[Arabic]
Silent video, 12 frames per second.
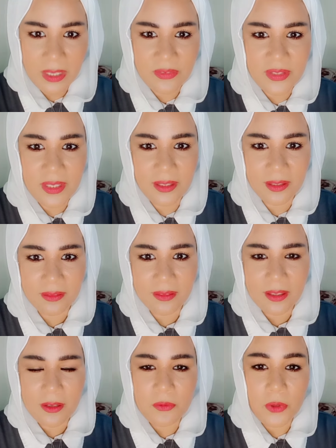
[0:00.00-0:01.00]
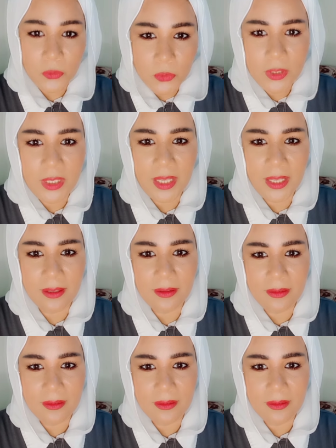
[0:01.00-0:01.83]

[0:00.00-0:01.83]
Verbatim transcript: نفسنا في حضور الاهل